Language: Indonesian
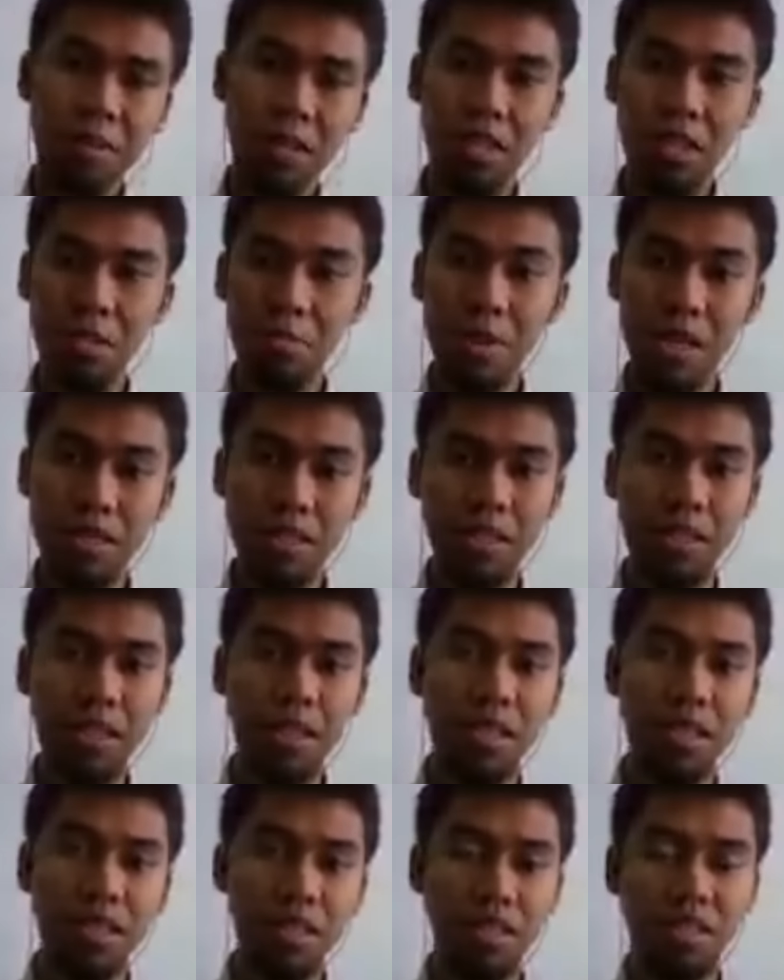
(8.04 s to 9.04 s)
seperti hari
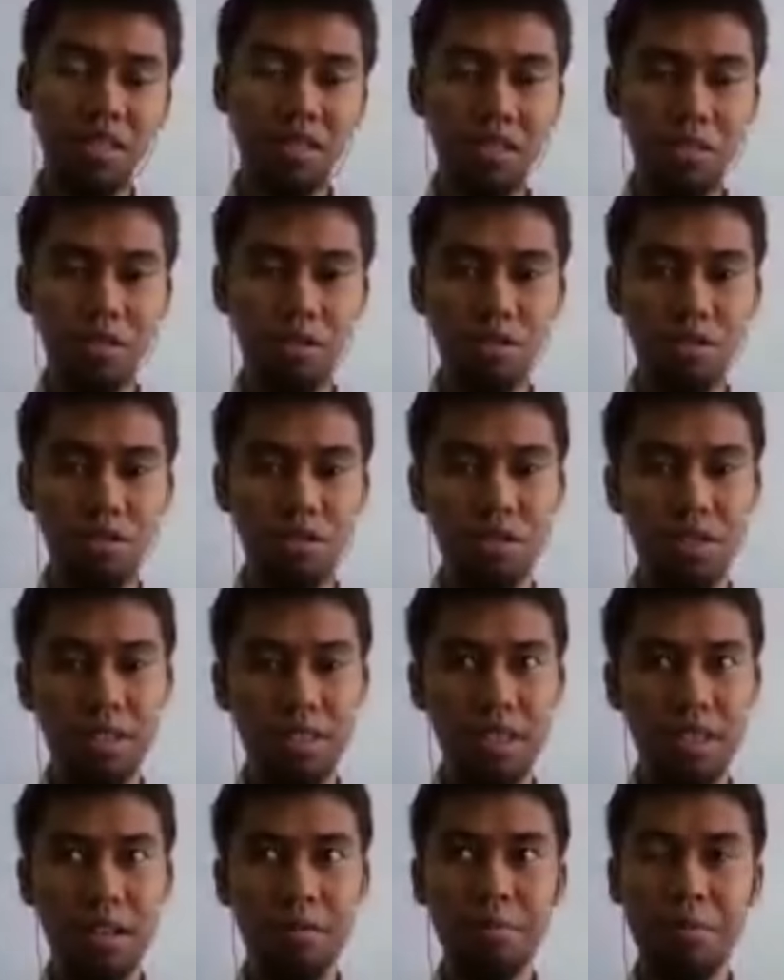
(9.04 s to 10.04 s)
biasanya. Terus
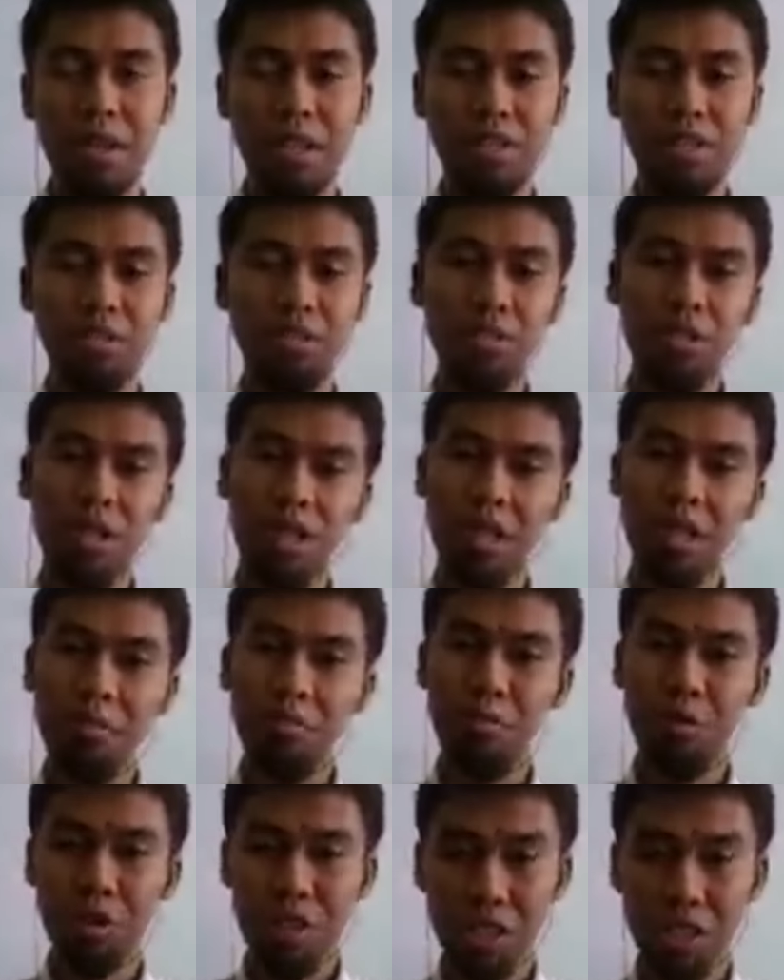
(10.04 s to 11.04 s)
ditambah juga
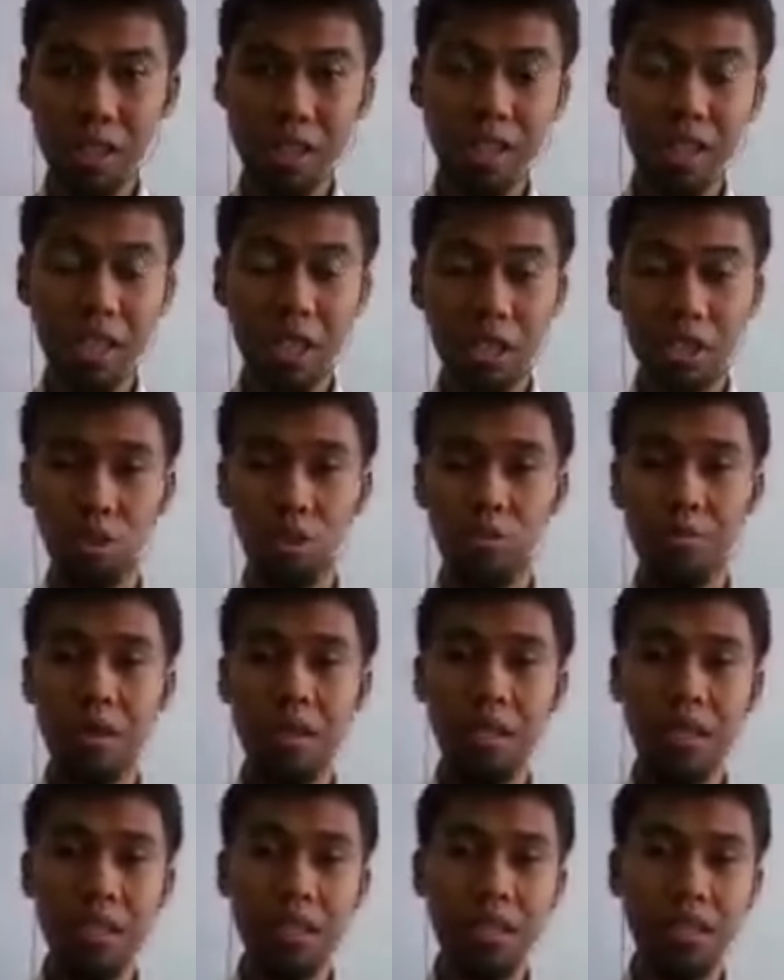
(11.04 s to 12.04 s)
mungkin masih ada
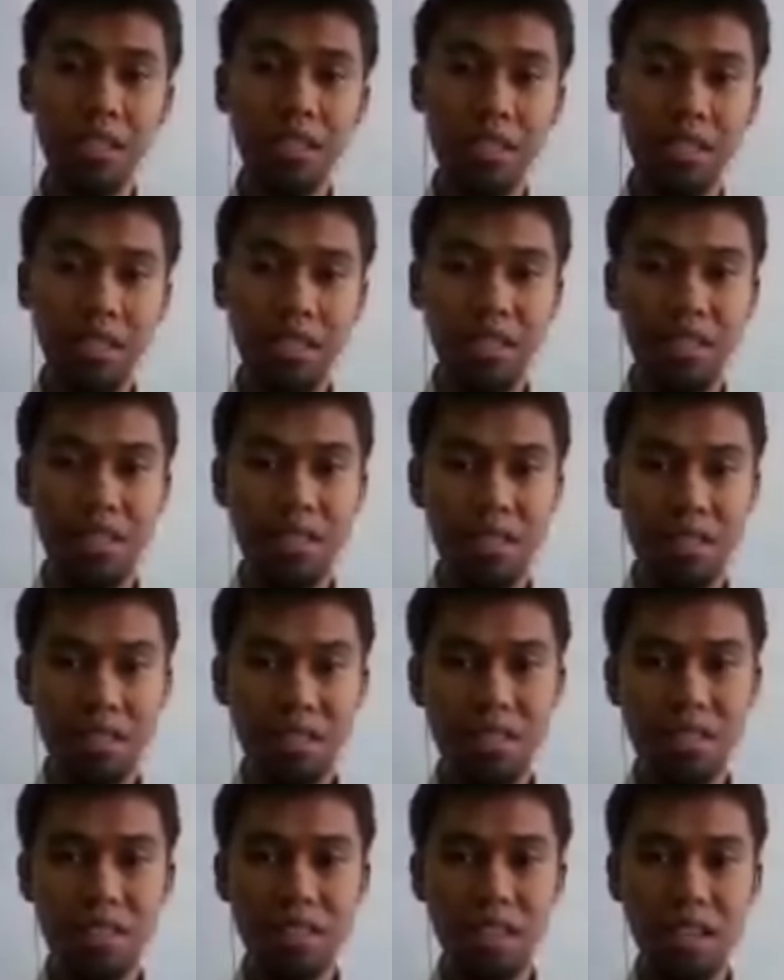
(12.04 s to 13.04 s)
trauma
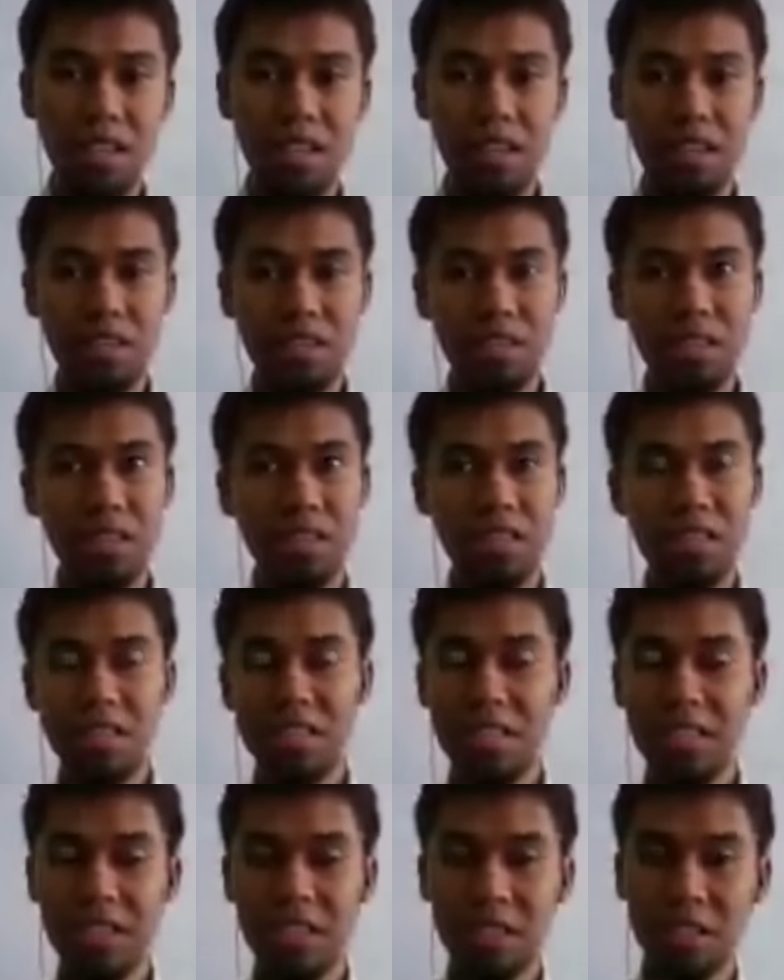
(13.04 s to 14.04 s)
sejak dari
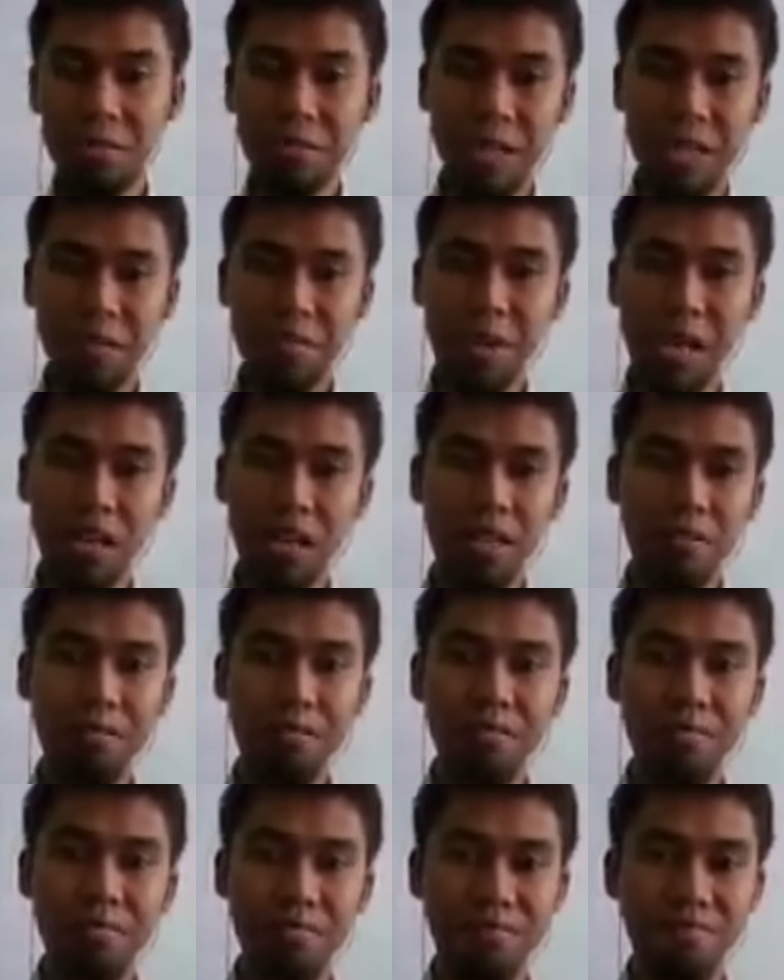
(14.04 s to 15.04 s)
kejadian kemarin
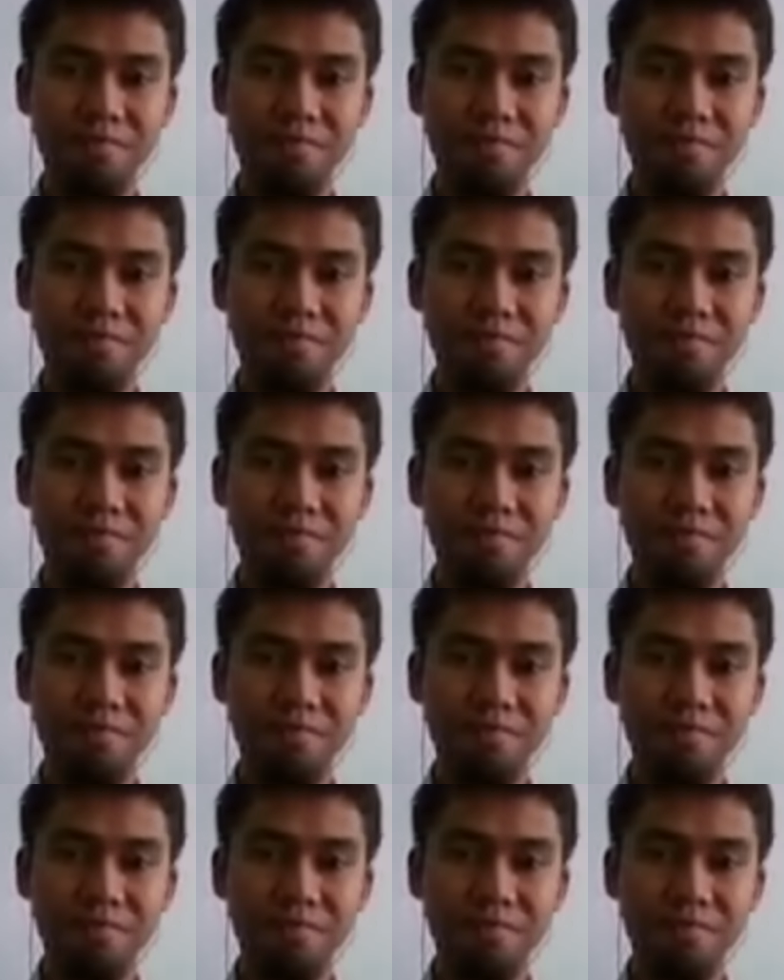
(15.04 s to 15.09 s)
malam.